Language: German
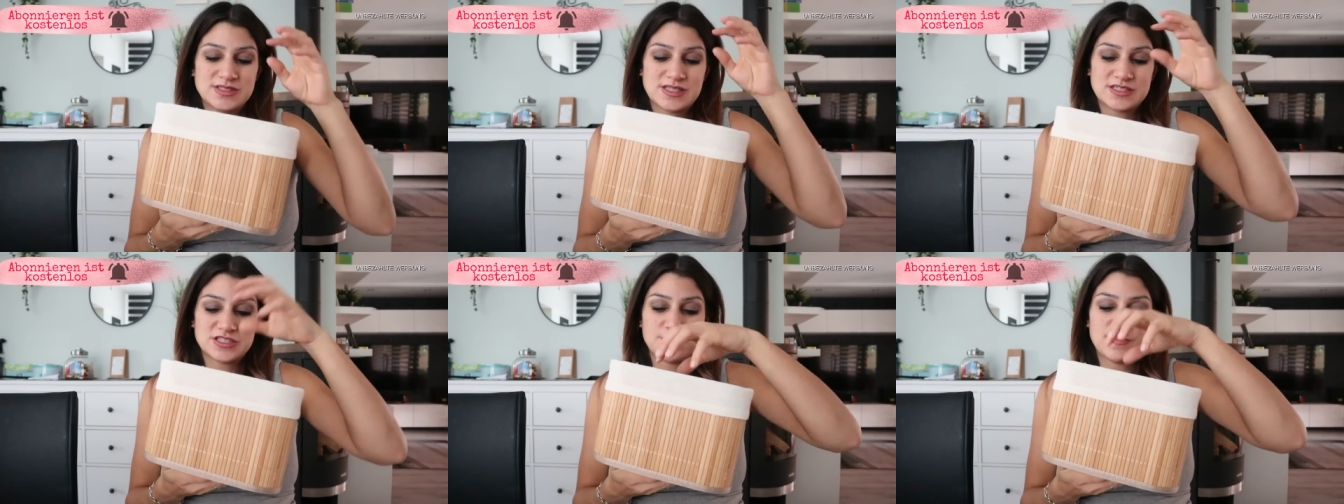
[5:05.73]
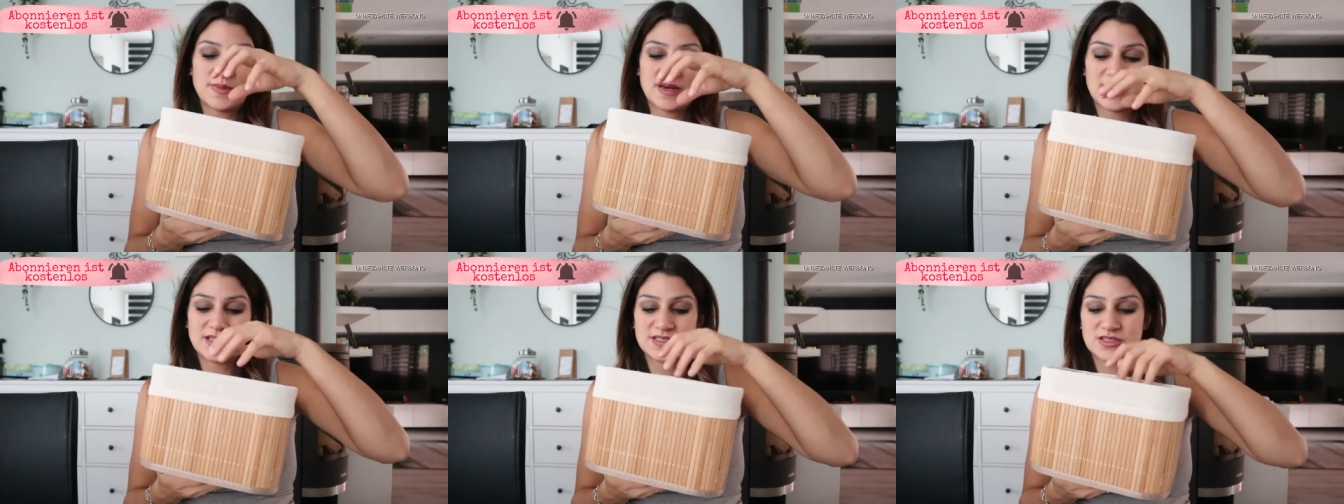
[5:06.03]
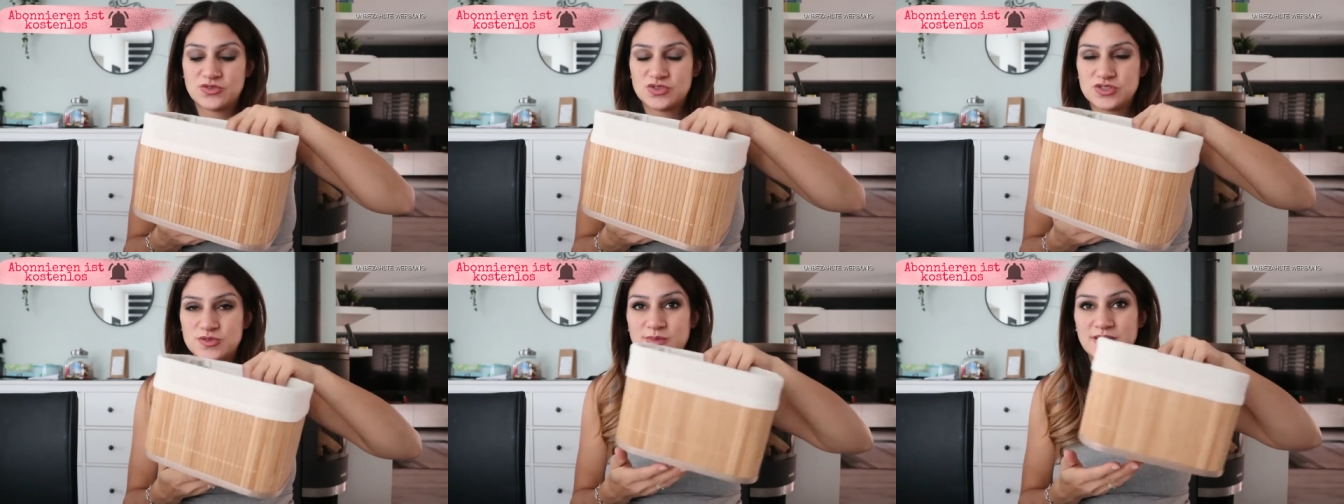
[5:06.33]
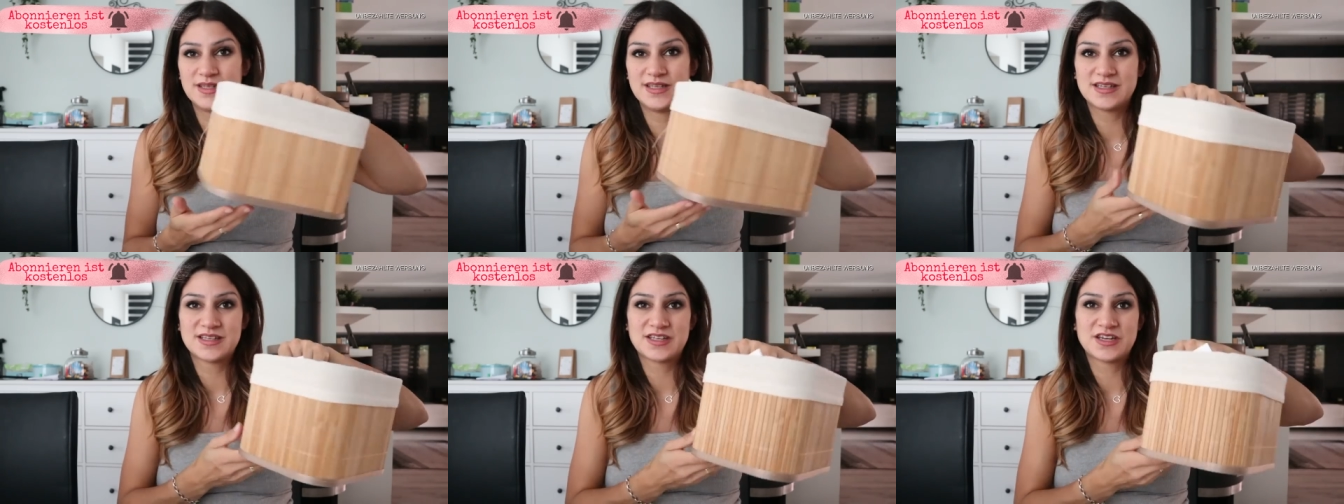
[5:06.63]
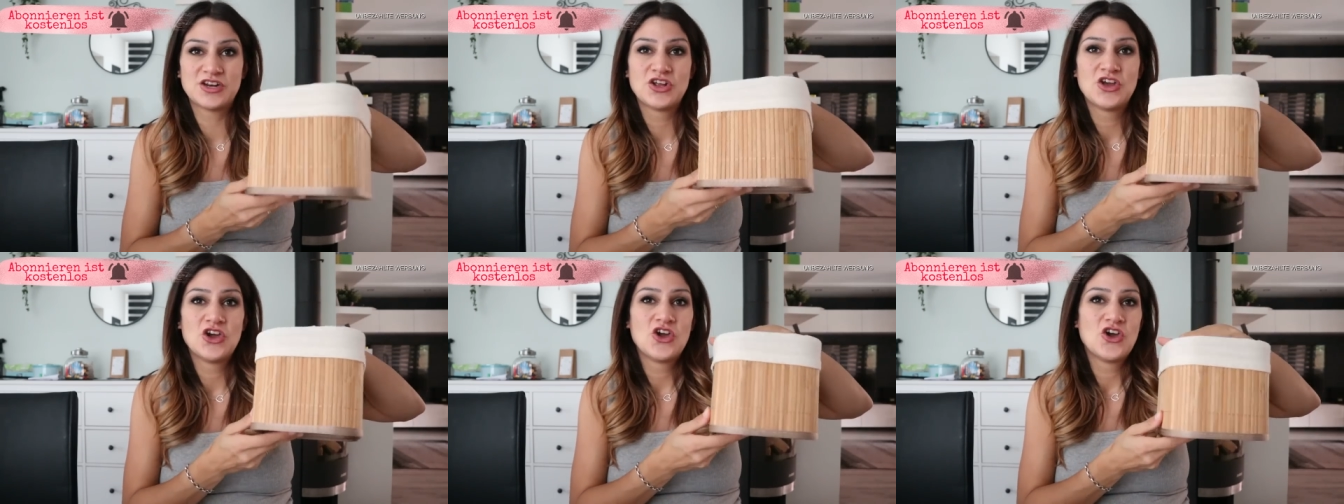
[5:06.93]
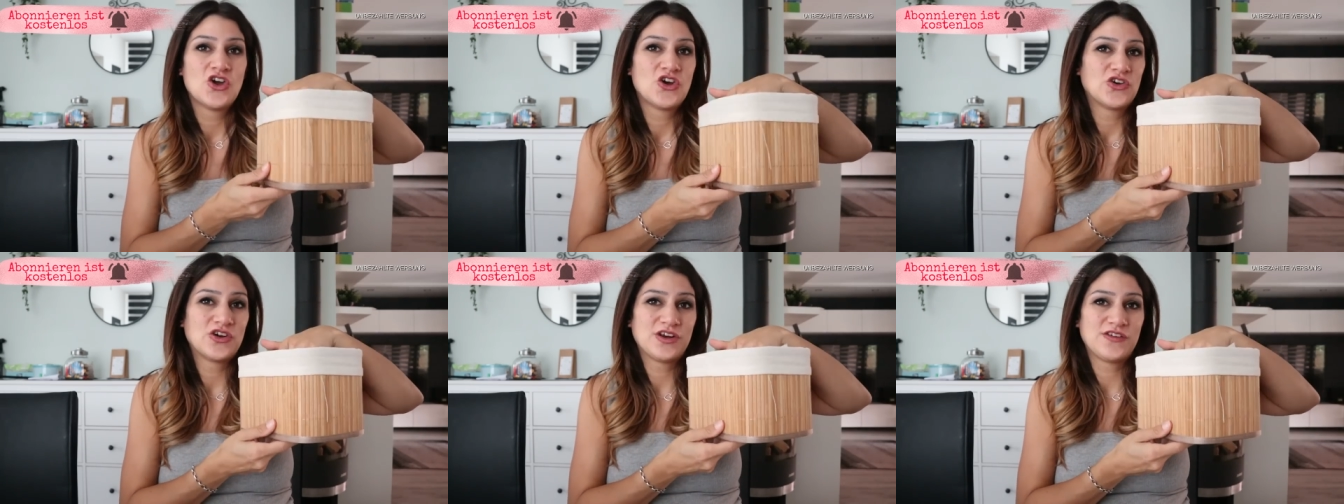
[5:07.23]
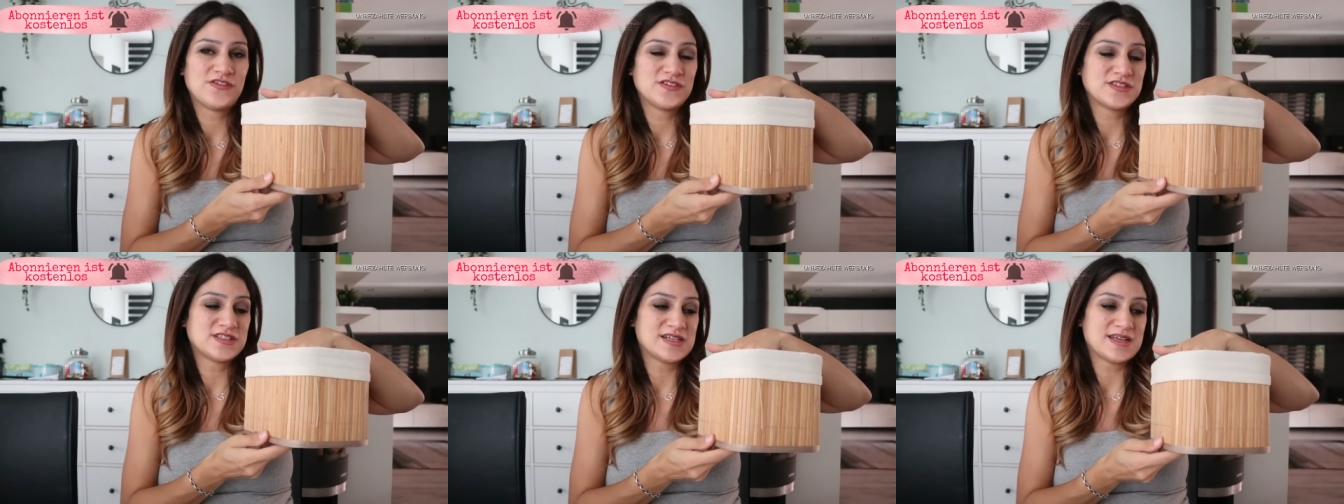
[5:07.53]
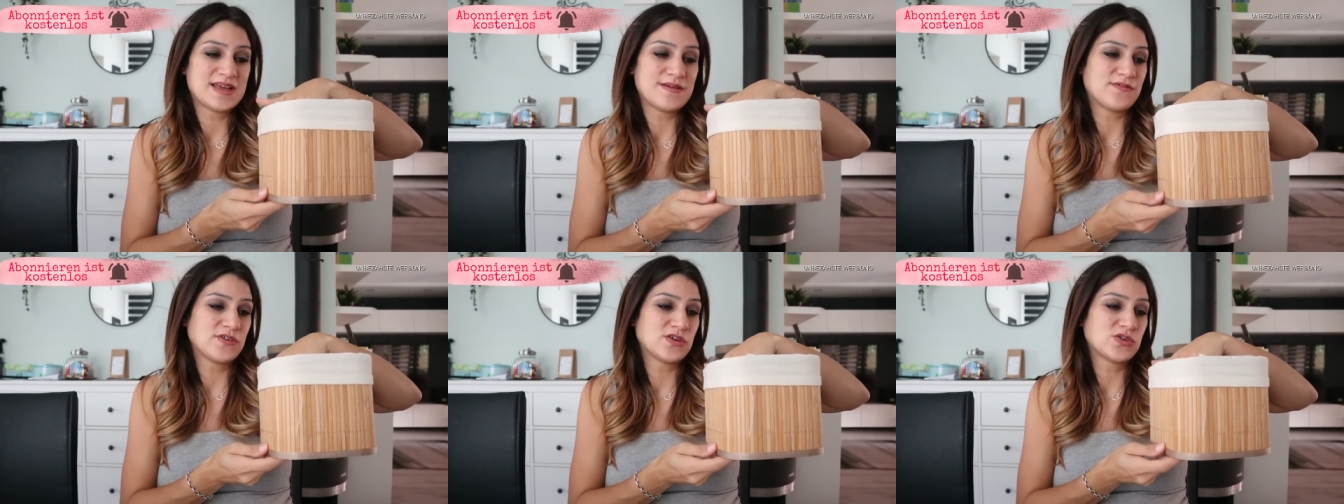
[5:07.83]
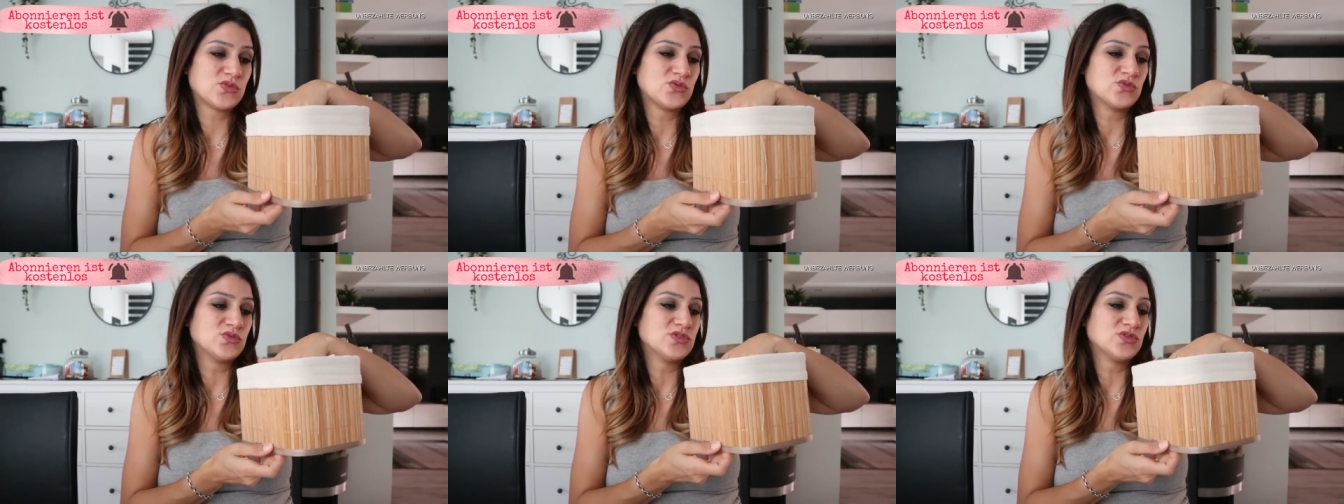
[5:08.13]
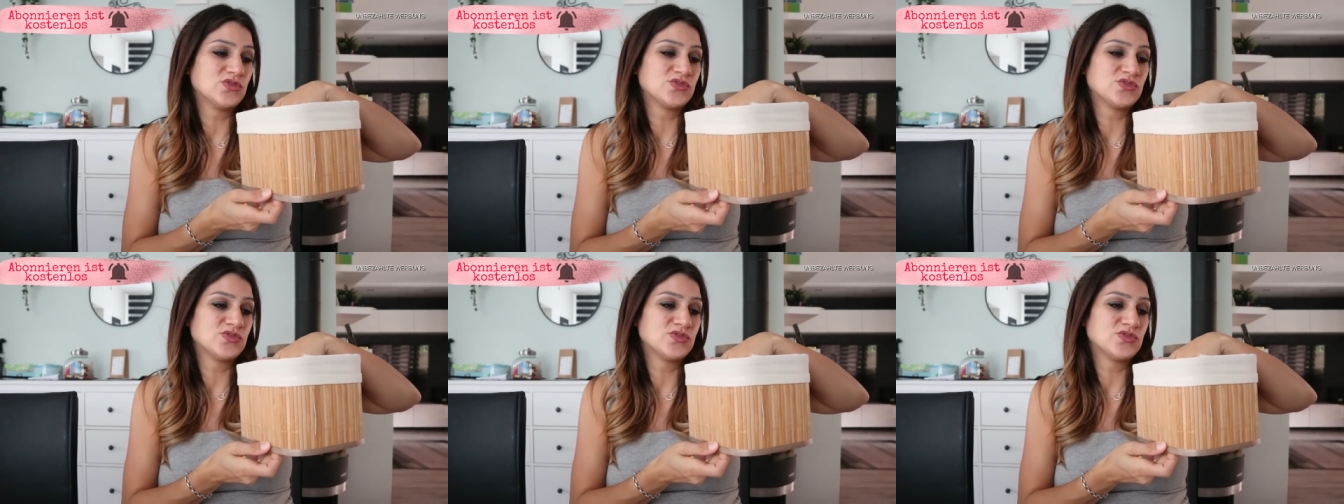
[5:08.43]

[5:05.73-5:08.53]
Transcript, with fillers: da steht meine ganze Kosmetik drin und ich finde es halt einfach cool.